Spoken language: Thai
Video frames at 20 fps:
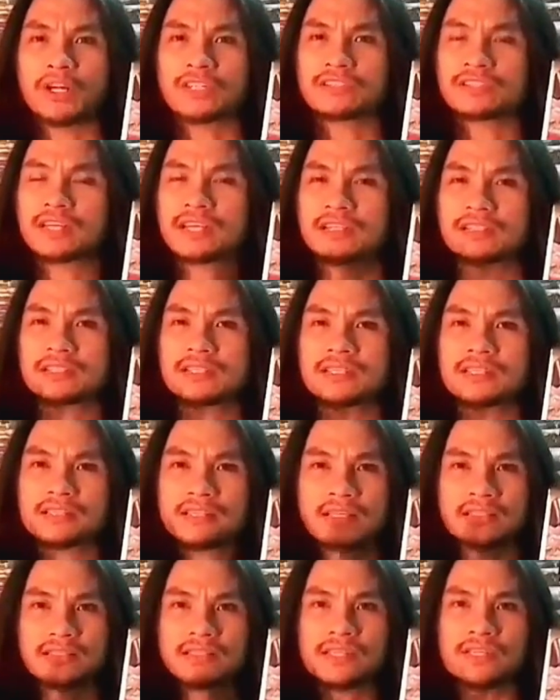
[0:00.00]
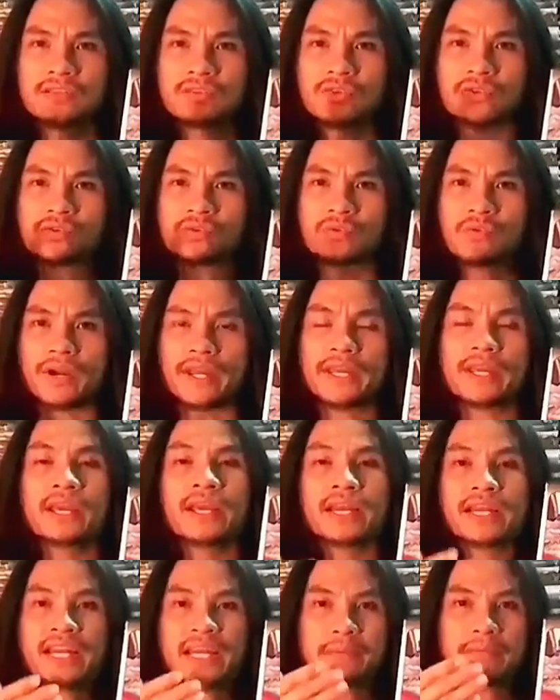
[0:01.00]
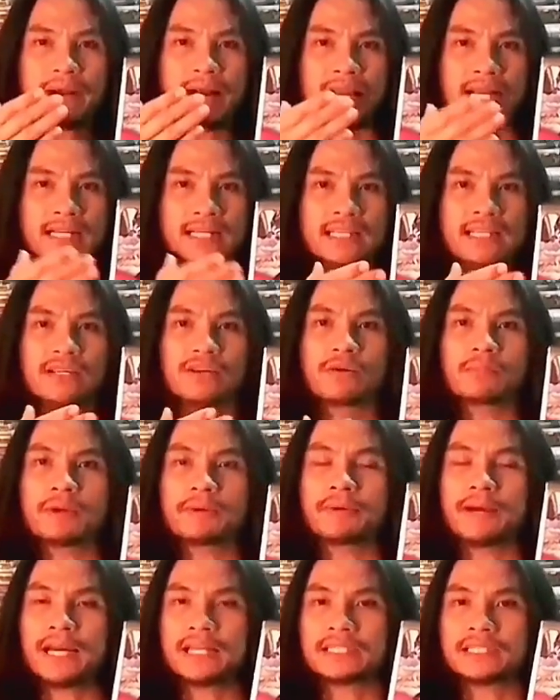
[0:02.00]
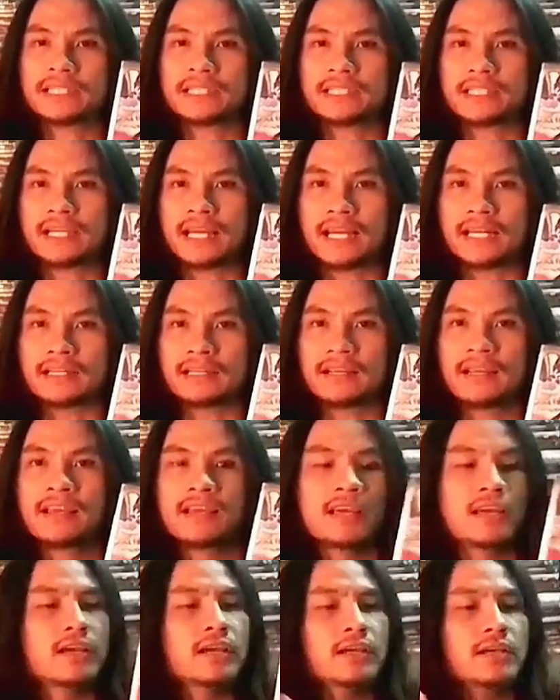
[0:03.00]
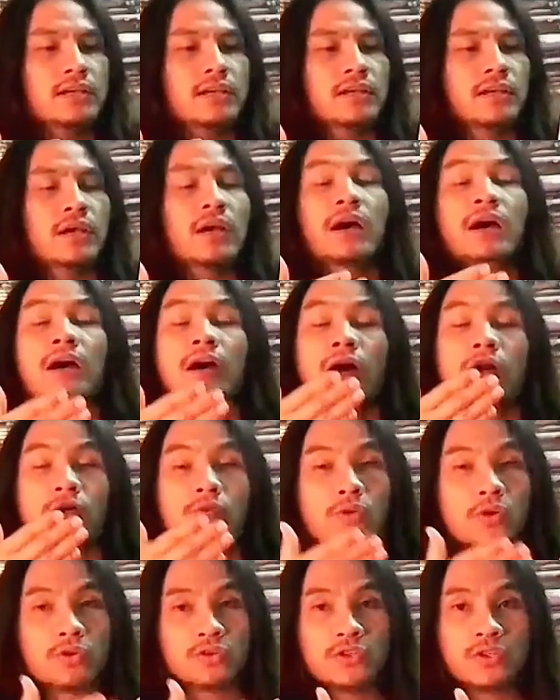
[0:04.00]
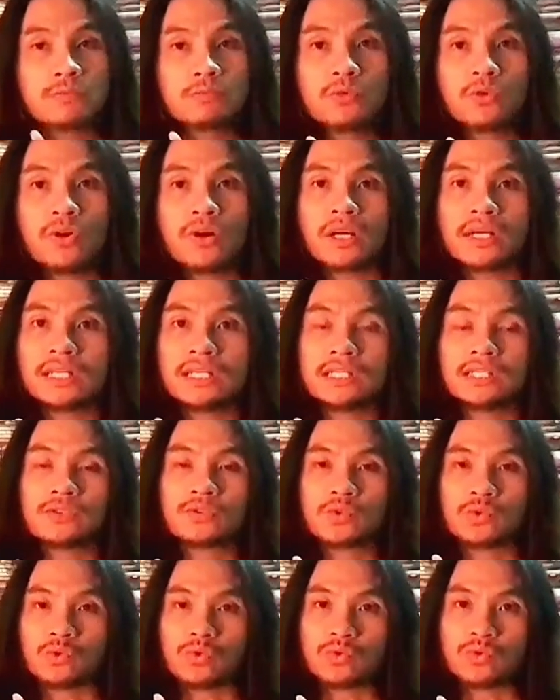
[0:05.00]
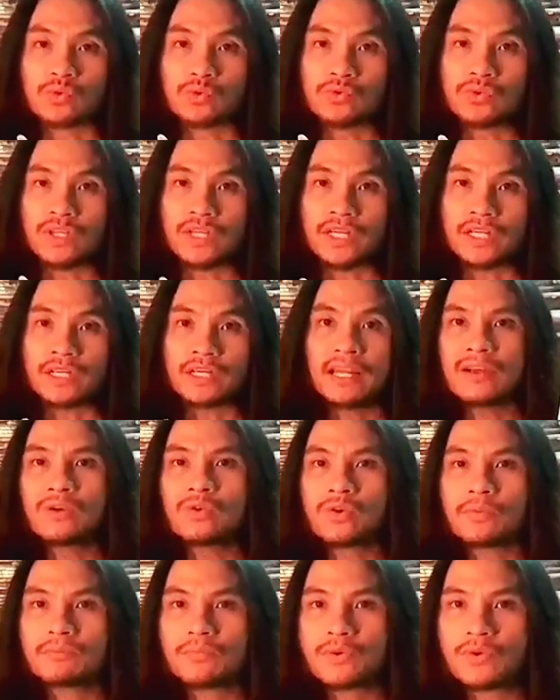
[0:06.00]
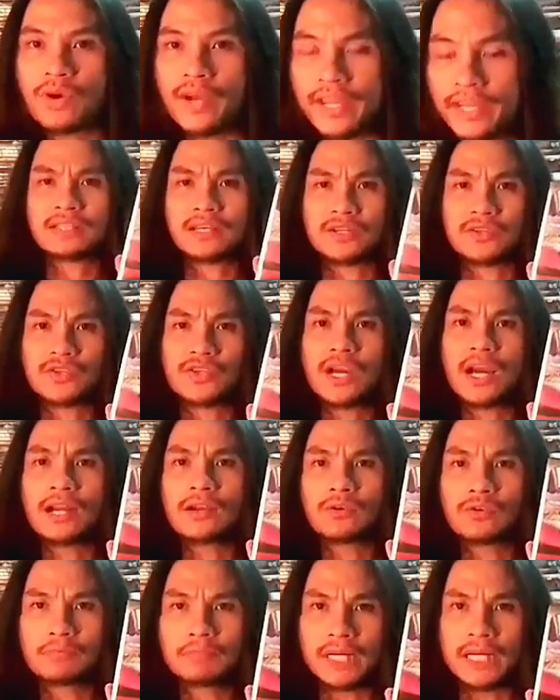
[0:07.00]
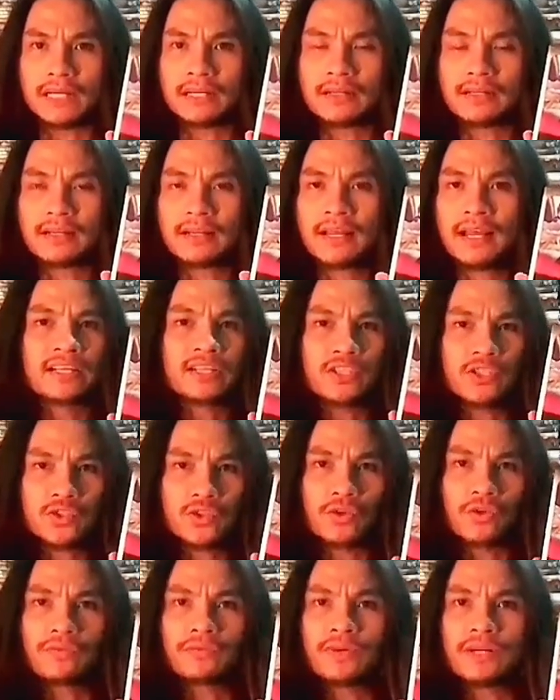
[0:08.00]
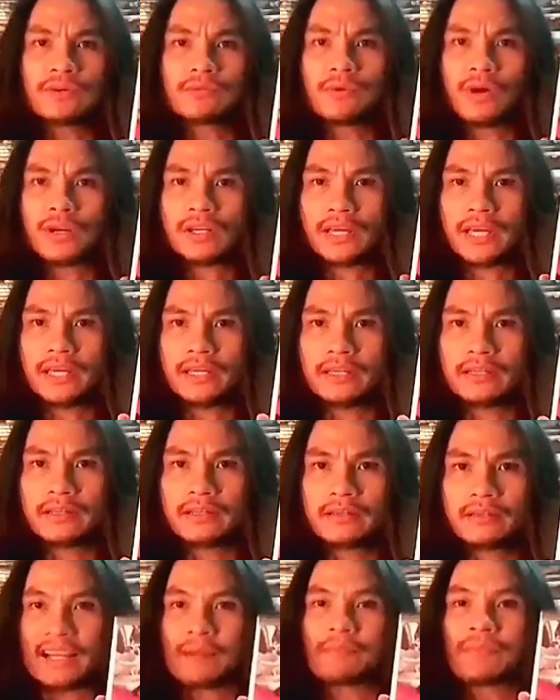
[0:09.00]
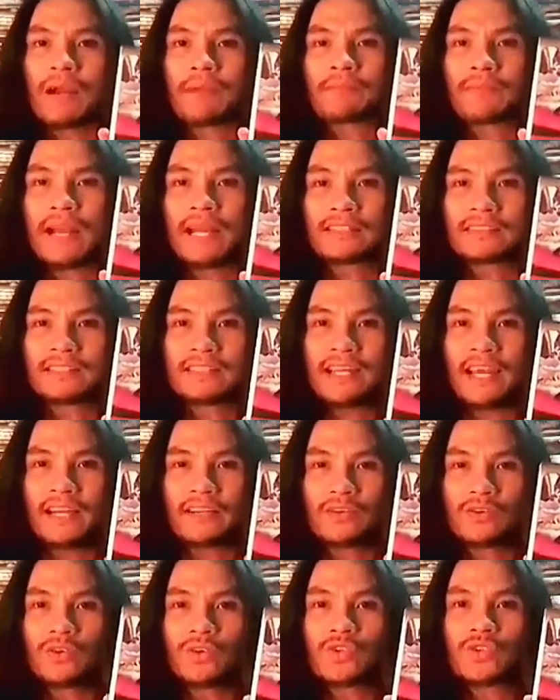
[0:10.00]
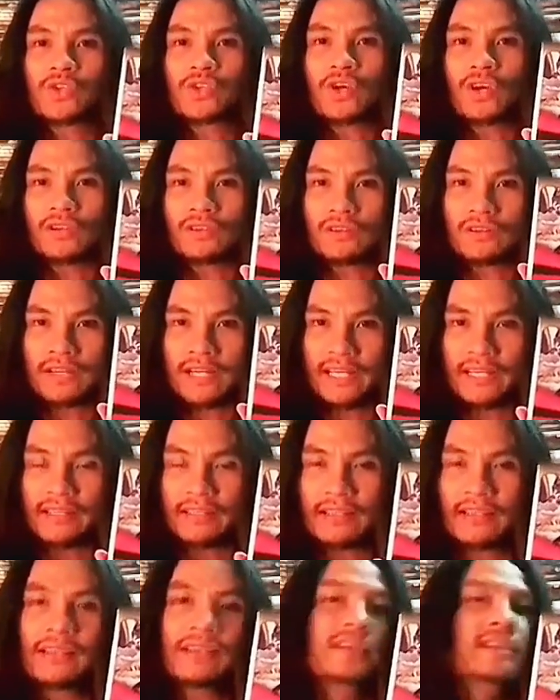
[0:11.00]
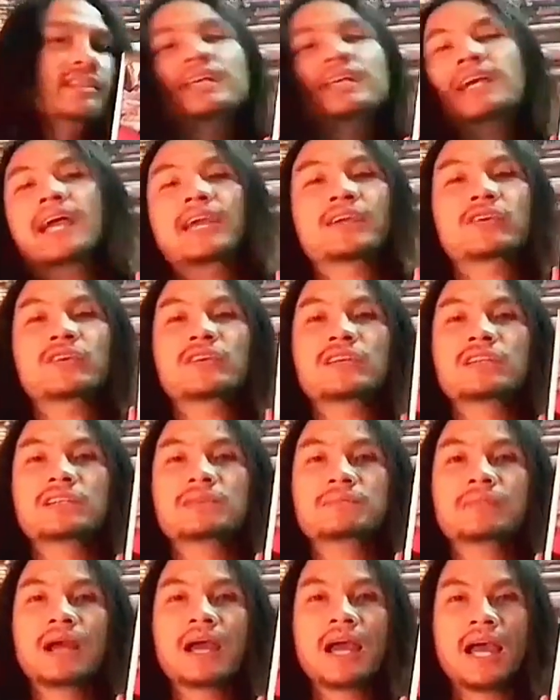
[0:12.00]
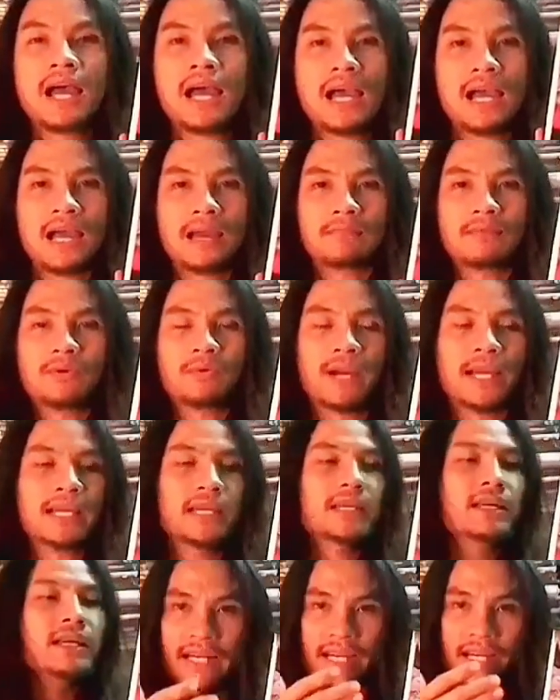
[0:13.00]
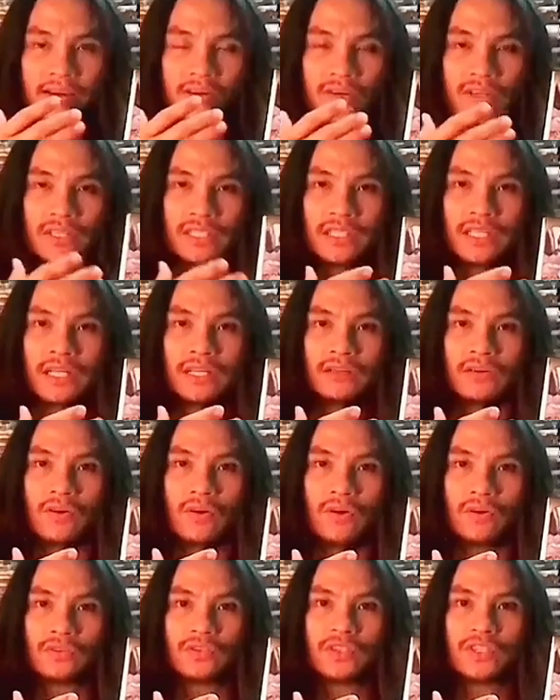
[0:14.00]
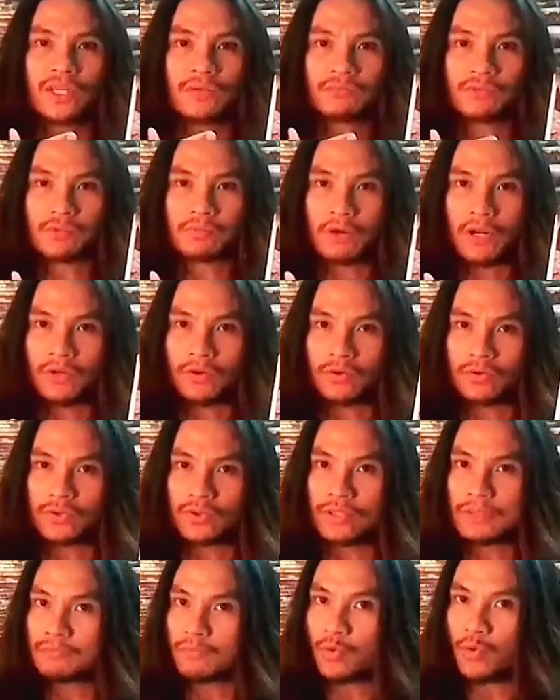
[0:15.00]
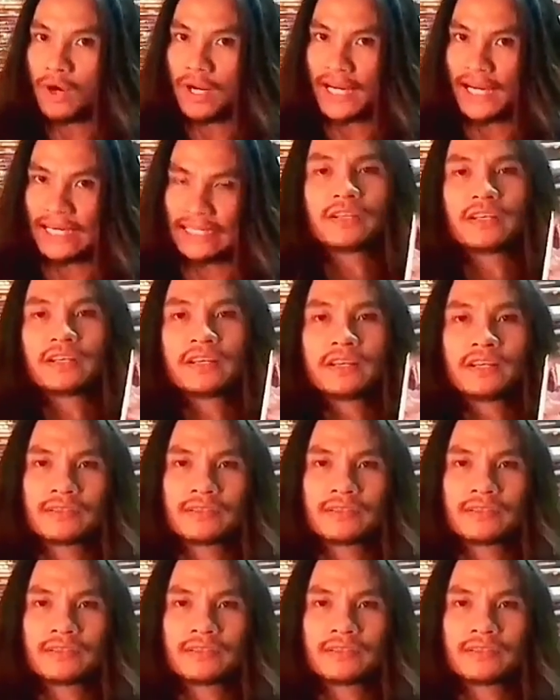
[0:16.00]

วบอลเซ็กซี่เซ็กซี่สวยๆ ในภาคนี้ก็ไม่พลาดเช่นกันโรเจอร์มัวคือ 007 ร่วมด้วยทันยาโรเบิร์ต คริสโตเฟอร์วอลเคนกำกับการแสดงโดย จอห์นเกลนยังไงก็อย่าลืมหามาไว้ในคอลเลกชันของเจมส์บอลโรเจอร์มัวกัน